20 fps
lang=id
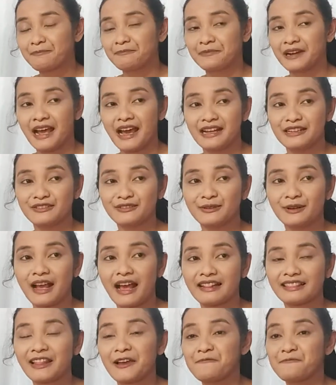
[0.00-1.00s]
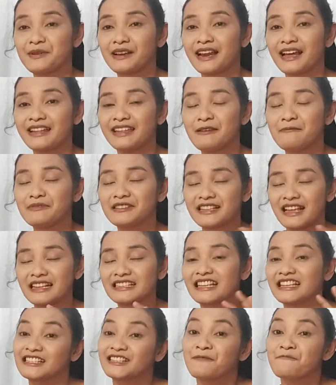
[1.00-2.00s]
dan juga tampilannya bisa
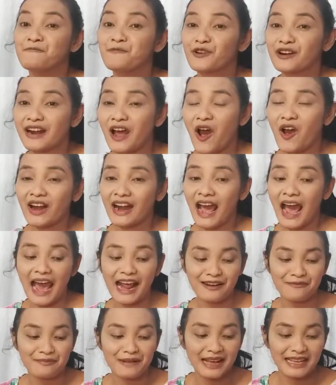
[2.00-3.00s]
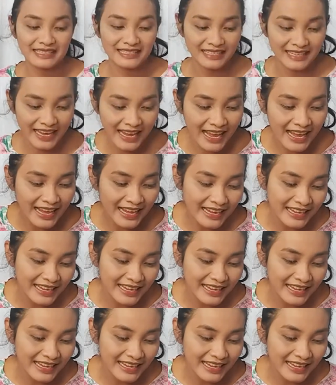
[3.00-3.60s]
sesempurna orang Arab nggak sih?